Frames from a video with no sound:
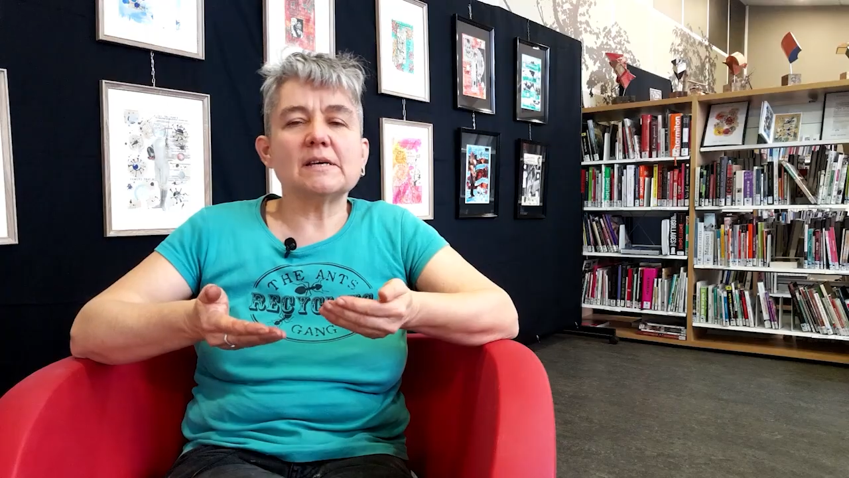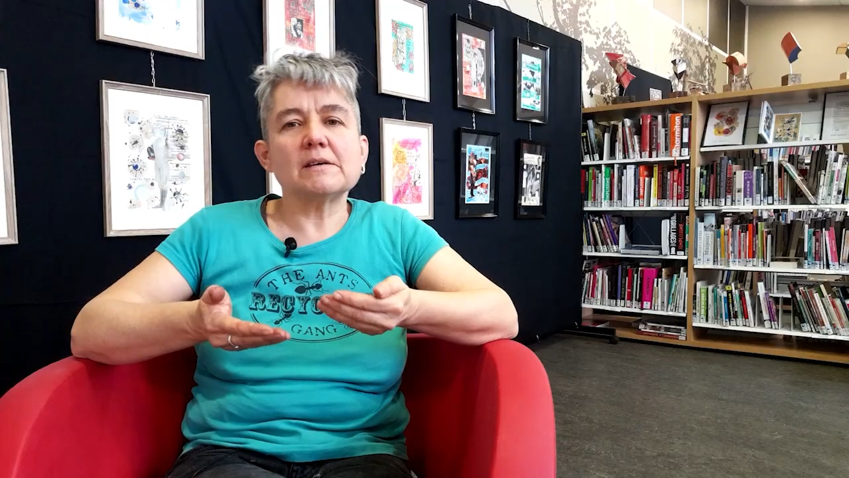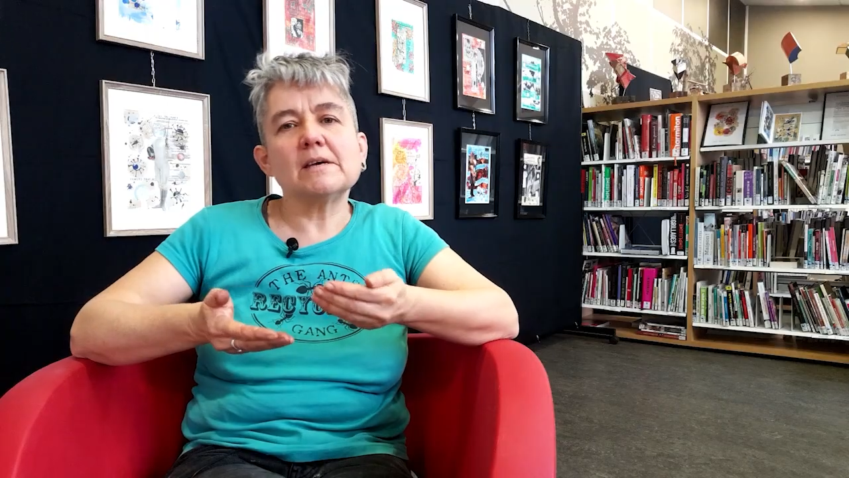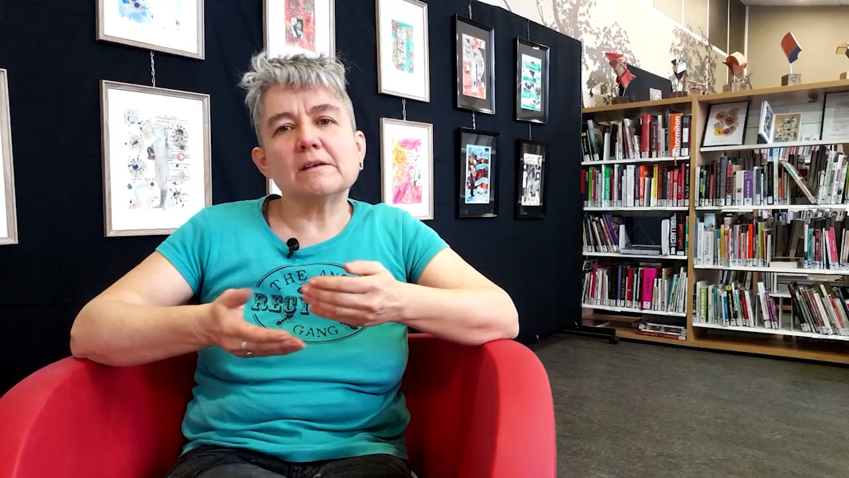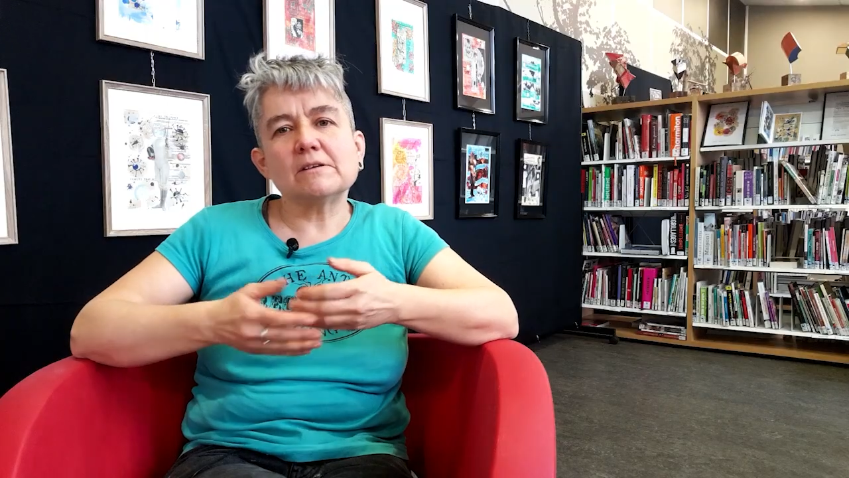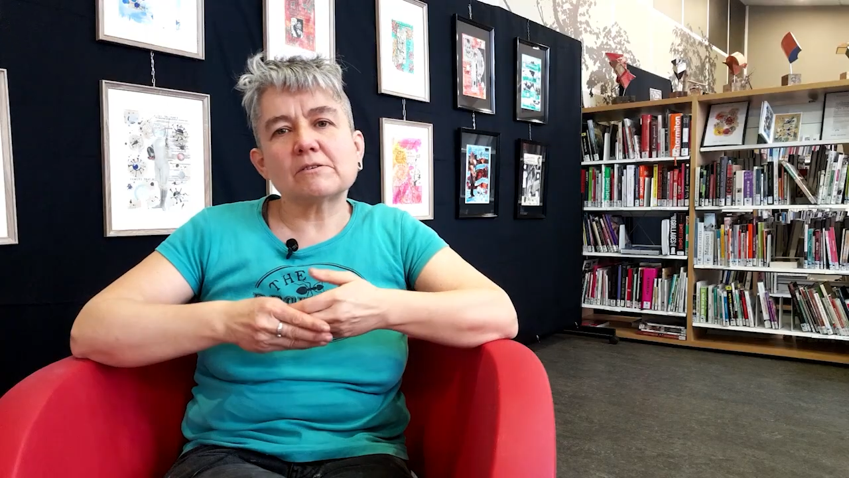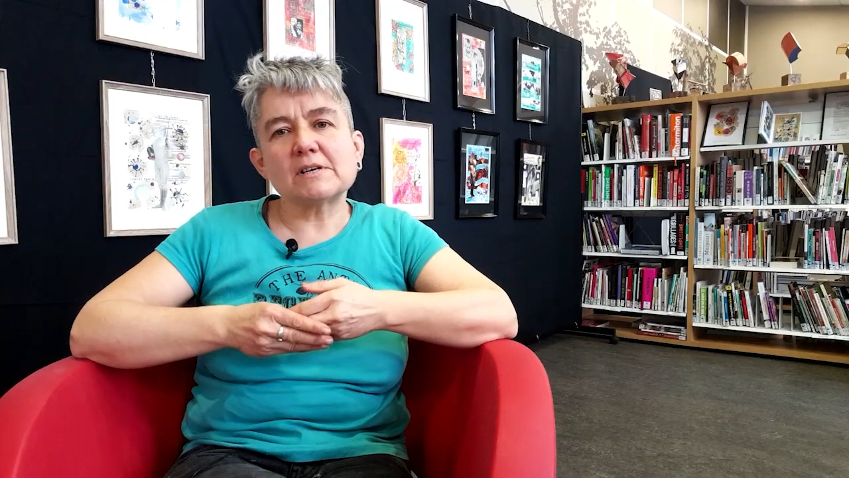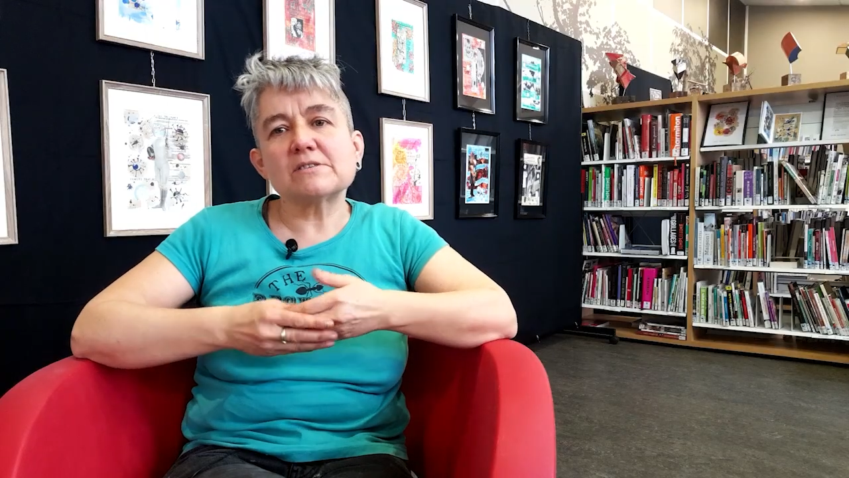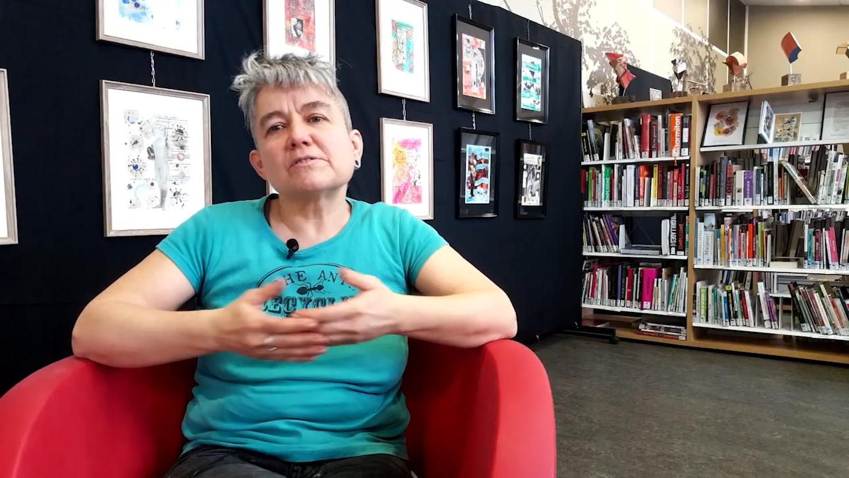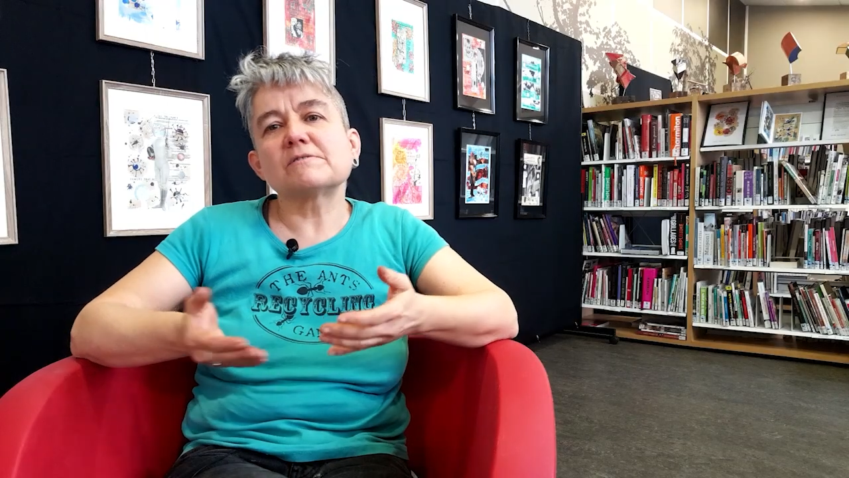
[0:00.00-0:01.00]
est
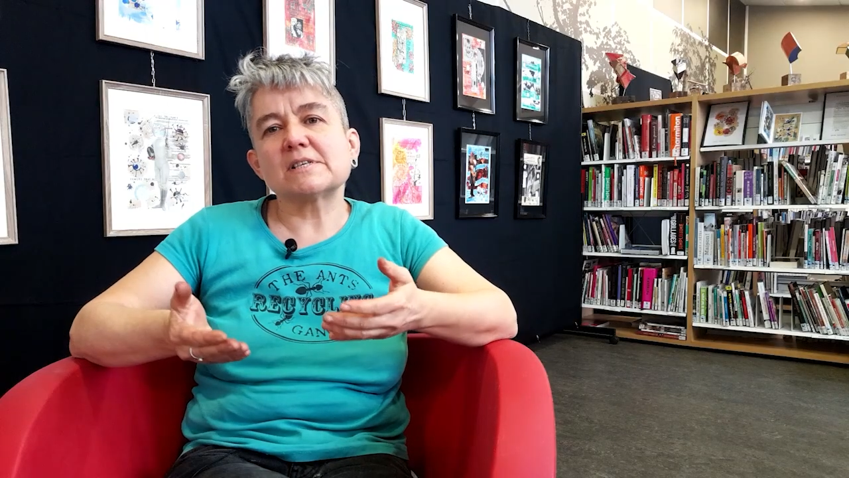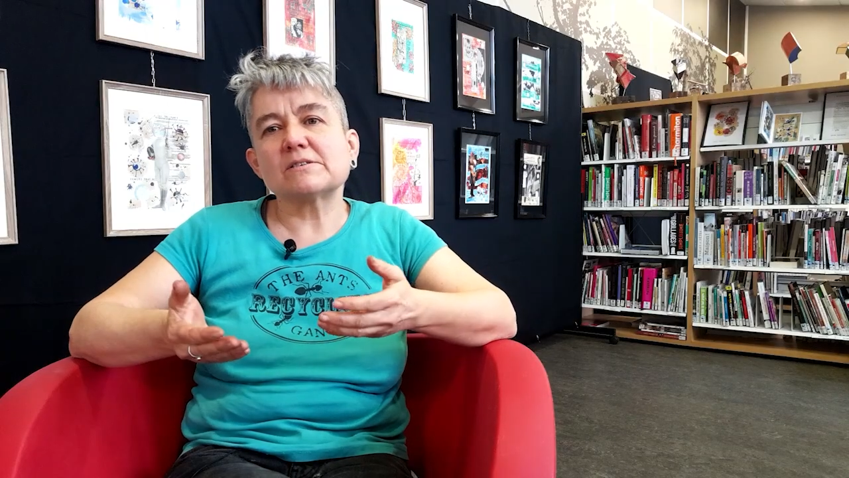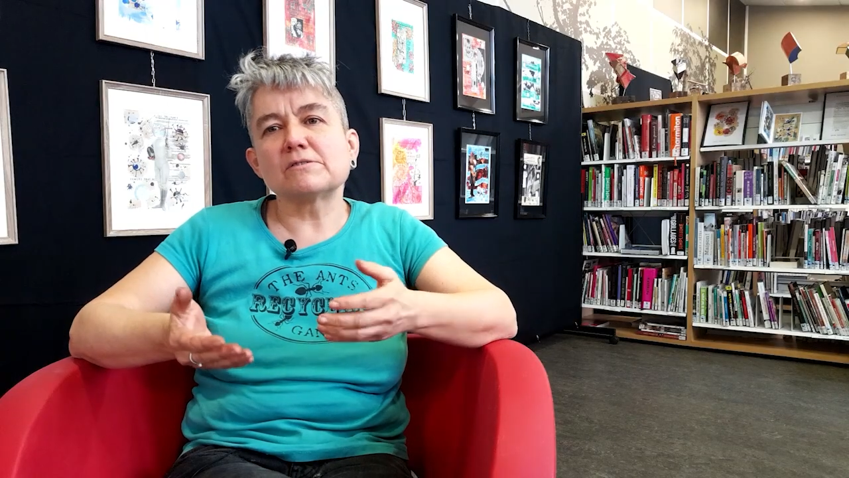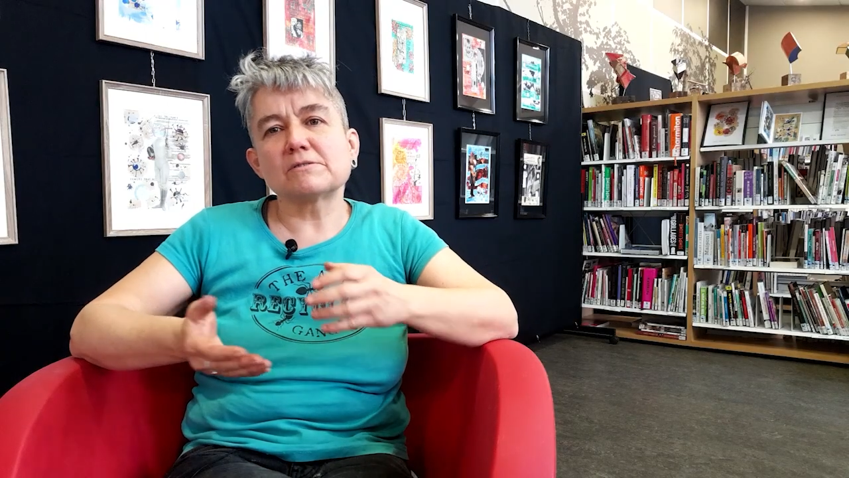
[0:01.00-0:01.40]
très intéressant